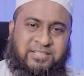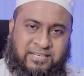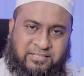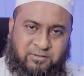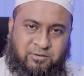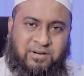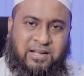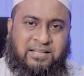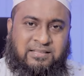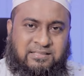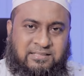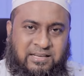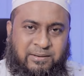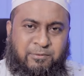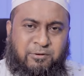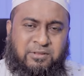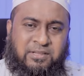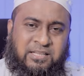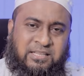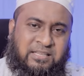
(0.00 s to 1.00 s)
সেক্টর আছে
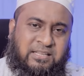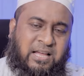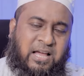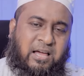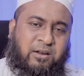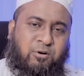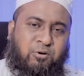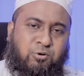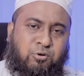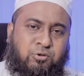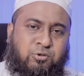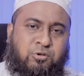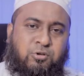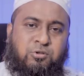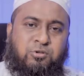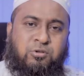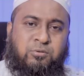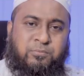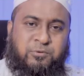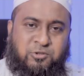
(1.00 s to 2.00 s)
এবং দিন দিন আরও নতুন
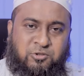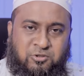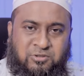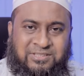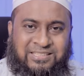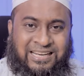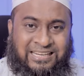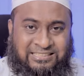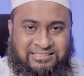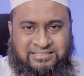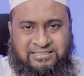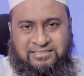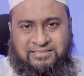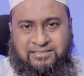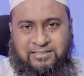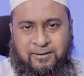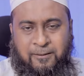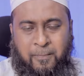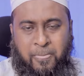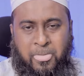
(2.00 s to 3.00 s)
নতুন প্রযুক্তি
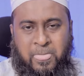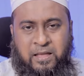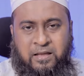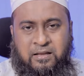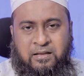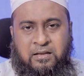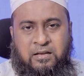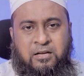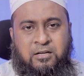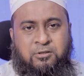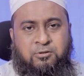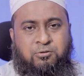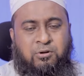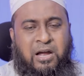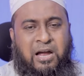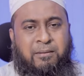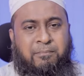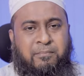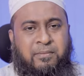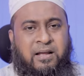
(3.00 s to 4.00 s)
আসতেছে তো
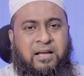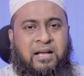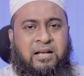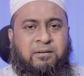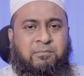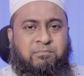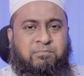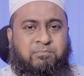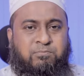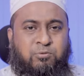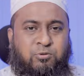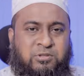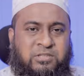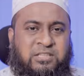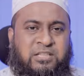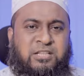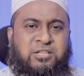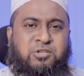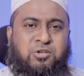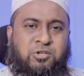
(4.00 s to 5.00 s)
আমরা
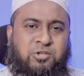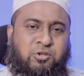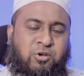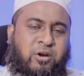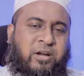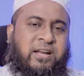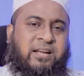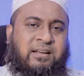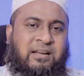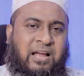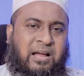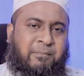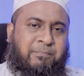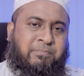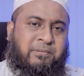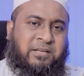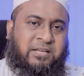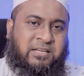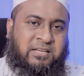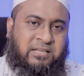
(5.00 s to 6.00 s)
প্রতিদিন যদি ধরেন
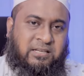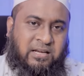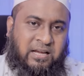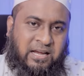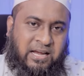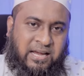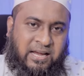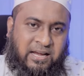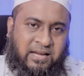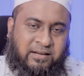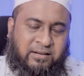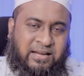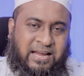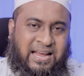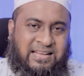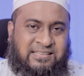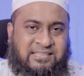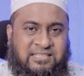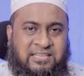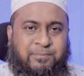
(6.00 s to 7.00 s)
আপনি
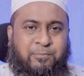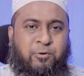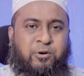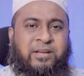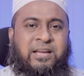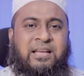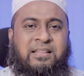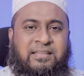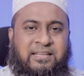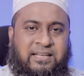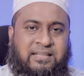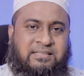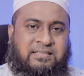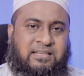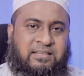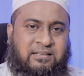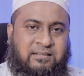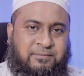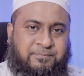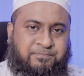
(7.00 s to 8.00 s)
এসএসসি পরীক্ষা
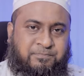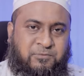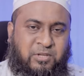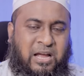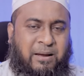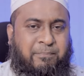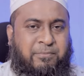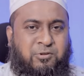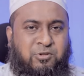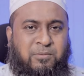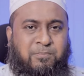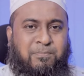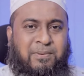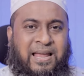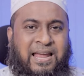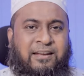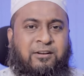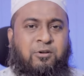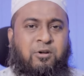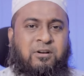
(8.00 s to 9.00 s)
দিয়েছেন তো আপনি যদি
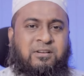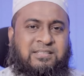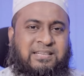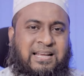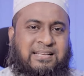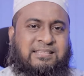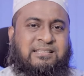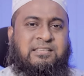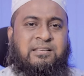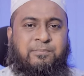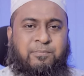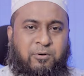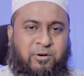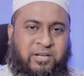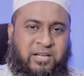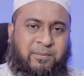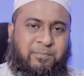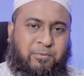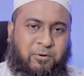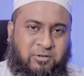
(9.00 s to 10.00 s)
প্ল্যান করেন যে এসএসসি
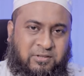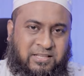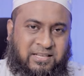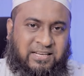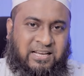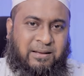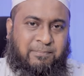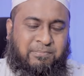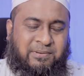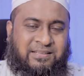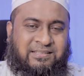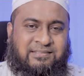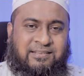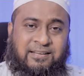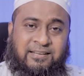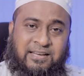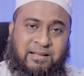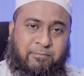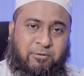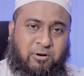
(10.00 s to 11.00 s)
পরীক্ষার পর থেকে আপনি
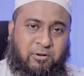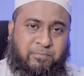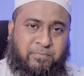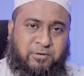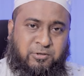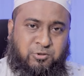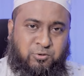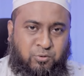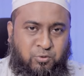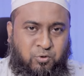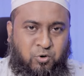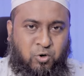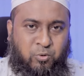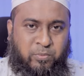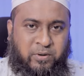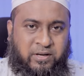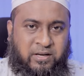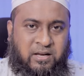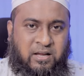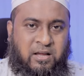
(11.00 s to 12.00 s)
স্কিল ডেভেলপমেন্ট শুরু
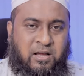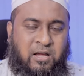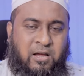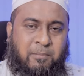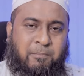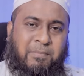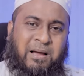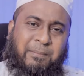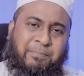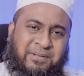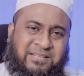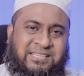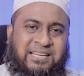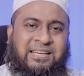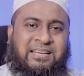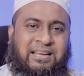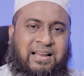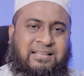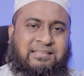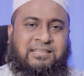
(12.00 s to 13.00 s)
করবেন বা আপনি যে
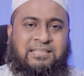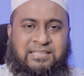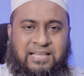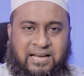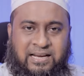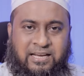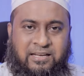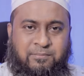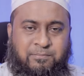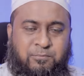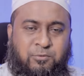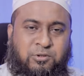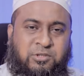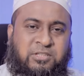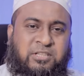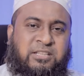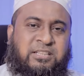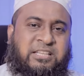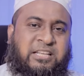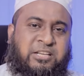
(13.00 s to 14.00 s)
ক্লাসে থাকেন
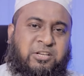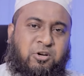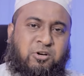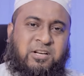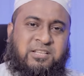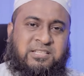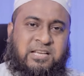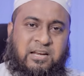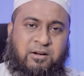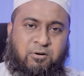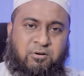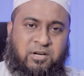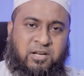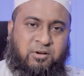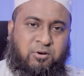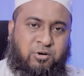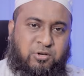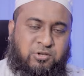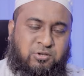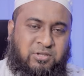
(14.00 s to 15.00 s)
প্রতিদিন তিন ঘন্টা চার ঘন্টা
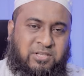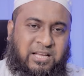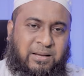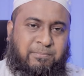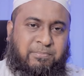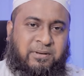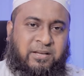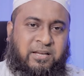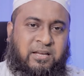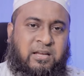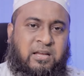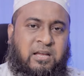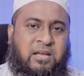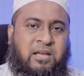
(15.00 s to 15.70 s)
করে যদি আপনি